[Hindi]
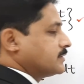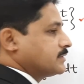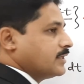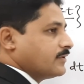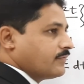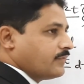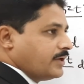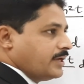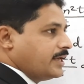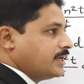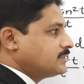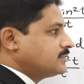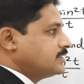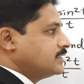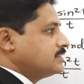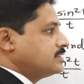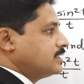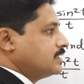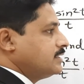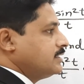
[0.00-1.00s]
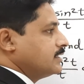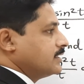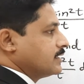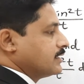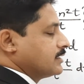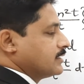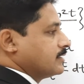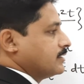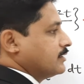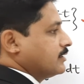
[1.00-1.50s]
है सिर्फ एक चीज नहीं
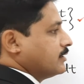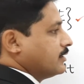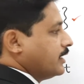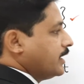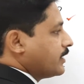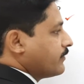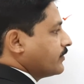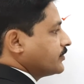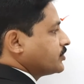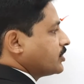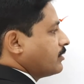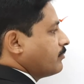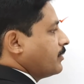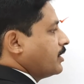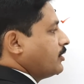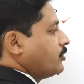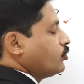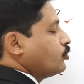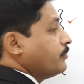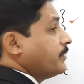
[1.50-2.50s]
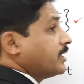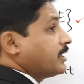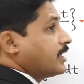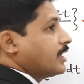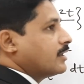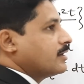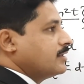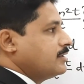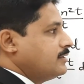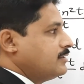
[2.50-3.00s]
है इक्वेशन नंबर टू में
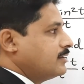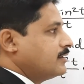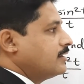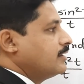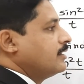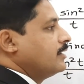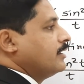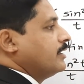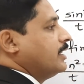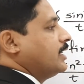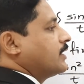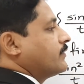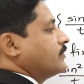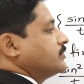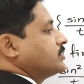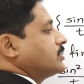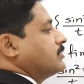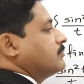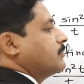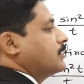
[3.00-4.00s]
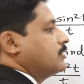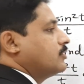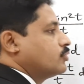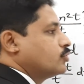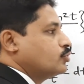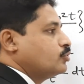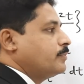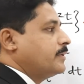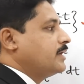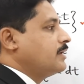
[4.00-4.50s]
क्या नहीं है इक्वेशन नंबर
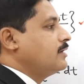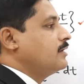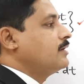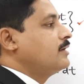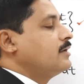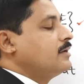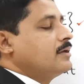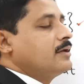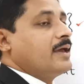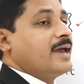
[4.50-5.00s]
टू में